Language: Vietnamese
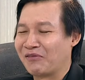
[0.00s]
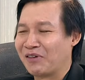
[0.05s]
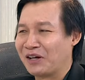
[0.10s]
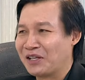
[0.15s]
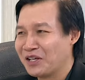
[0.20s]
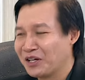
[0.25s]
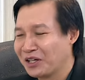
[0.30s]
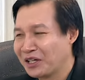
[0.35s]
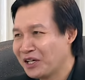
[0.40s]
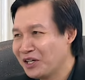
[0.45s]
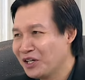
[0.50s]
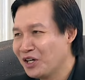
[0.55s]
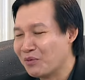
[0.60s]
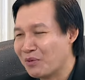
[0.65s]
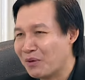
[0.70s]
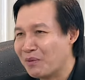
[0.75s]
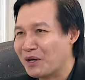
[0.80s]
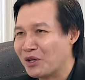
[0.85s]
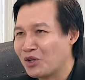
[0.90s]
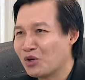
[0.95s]
và những cái người
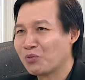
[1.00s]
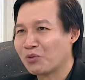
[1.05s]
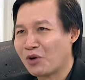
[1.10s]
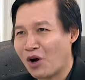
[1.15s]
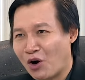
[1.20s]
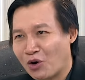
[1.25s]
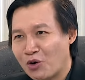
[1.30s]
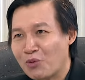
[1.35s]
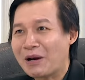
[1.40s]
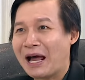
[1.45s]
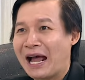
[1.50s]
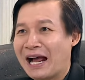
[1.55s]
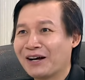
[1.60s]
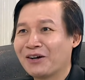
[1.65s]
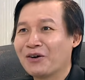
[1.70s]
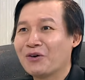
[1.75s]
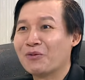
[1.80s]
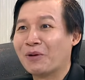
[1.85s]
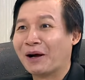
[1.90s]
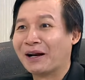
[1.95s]
mà mình giúp họ cũng đáng đúng không